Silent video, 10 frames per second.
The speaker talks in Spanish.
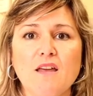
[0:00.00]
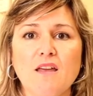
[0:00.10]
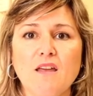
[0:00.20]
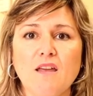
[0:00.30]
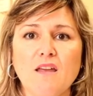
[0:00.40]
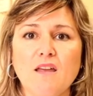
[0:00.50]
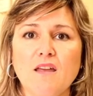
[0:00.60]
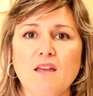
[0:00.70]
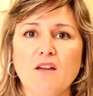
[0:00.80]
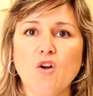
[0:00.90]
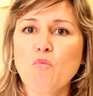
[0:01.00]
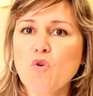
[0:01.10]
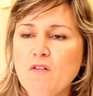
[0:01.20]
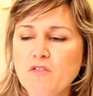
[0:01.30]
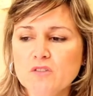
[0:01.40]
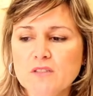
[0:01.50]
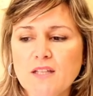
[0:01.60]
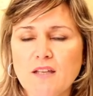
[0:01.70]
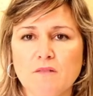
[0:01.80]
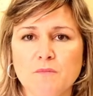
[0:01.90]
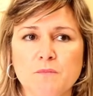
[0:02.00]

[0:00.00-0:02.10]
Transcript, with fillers: Eh, ¿Cómo lo afronté?